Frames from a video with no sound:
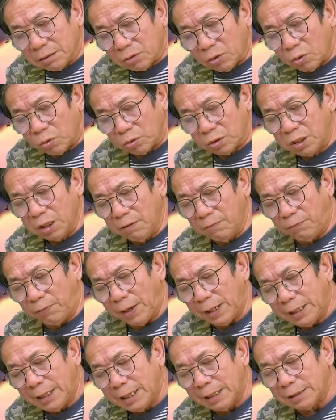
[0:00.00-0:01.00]
tổ chức
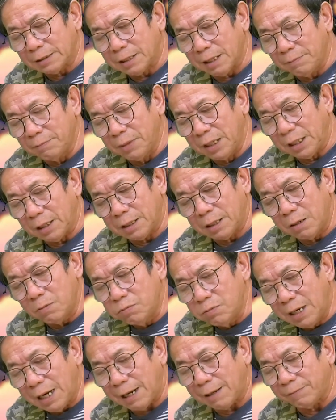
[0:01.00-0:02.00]
phát hiện ra mình
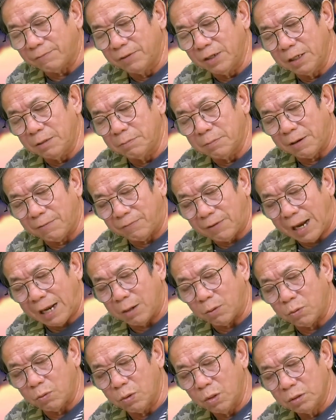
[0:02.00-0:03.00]
không đảng viên mà
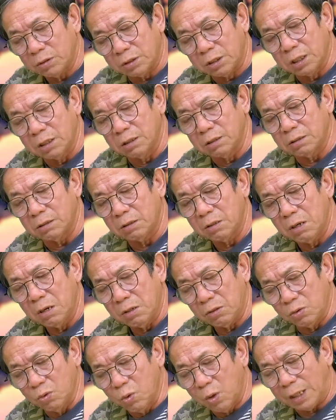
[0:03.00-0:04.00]
vào dự
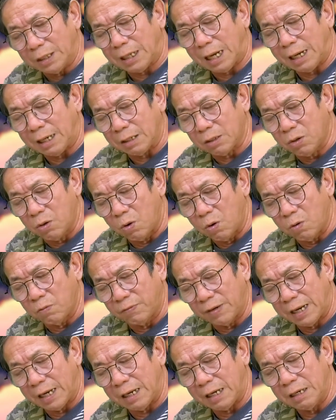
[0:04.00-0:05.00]
đuổi thẳng cổ
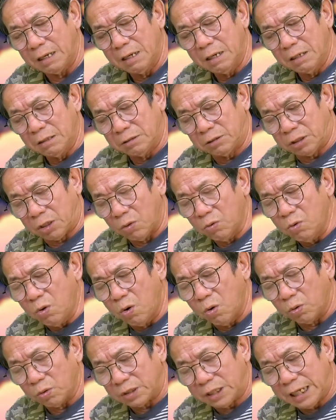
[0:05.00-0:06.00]
về, xấu
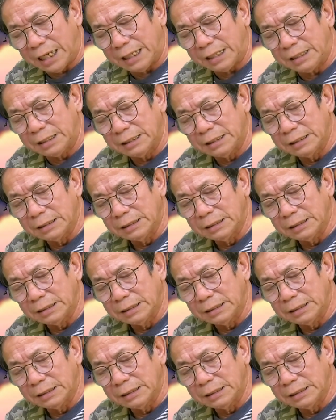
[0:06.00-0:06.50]
hổ chết.